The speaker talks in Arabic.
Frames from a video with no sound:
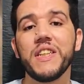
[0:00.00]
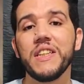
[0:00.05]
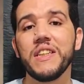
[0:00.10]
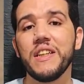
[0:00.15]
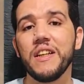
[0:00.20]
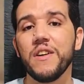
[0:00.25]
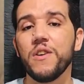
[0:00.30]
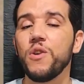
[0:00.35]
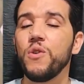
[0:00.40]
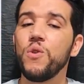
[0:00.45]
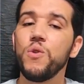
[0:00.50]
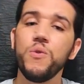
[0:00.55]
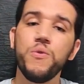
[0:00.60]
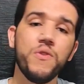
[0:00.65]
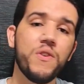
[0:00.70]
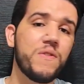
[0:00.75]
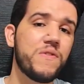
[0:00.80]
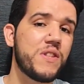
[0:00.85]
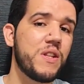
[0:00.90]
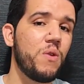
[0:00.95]
يطيروا وفي
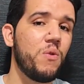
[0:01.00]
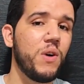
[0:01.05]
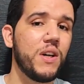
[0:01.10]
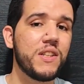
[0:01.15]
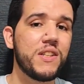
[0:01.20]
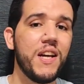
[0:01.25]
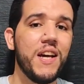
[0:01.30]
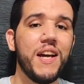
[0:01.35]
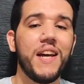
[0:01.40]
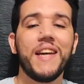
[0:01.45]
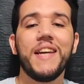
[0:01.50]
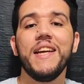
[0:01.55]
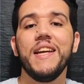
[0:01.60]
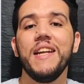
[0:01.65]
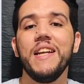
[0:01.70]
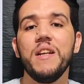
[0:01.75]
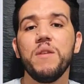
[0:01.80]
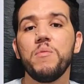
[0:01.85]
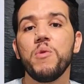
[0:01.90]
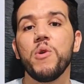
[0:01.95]
نفس الوقت
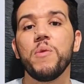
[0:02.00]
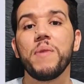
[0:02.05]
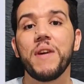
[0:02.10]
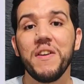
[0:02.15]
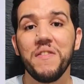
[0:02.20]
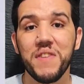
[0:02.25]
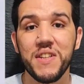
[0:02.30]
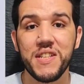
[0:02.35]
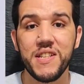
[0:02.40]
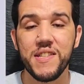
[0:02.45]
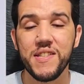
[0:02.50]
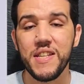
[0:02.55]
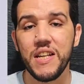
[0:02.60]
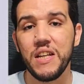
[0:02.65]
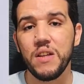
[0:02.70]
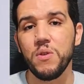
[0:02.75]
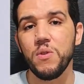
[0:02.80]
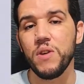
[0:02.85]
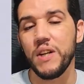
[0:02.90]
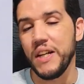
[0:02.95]
كيعلموهم كيفاش
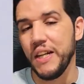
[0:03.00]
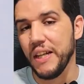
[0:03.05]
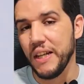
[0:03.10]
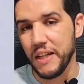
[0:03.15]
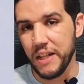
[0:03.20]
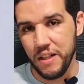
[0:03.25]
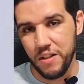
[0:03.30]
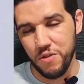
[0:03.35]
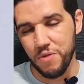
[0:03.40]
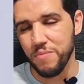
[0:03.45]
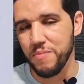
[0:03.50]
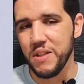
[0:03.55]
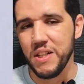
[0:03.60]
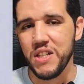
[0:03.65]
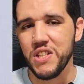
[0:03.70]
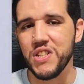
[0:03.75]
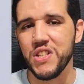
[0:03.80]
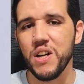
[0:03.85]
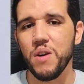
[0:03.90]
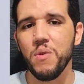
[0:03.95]
يصيدوا الا كانوا من
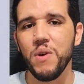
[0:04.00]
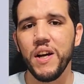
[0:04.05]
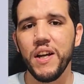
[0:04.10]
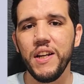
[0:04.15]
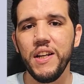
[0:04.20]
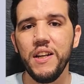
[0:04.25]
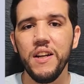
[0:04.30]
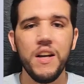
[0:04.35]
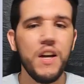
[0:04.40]
الجوارح